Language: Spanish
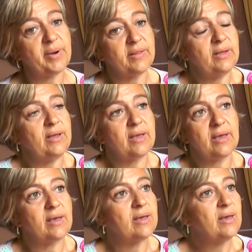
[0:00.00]

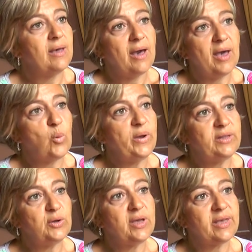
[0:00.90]
Mañana habrá sesión
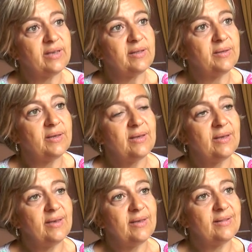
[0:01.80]
extraordinaria en el
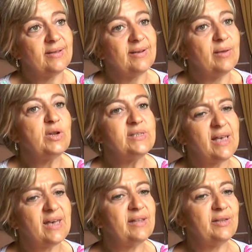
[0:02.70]
Consejo Deliberante de
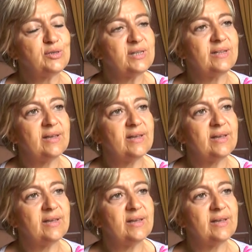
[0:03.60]
Mercedes.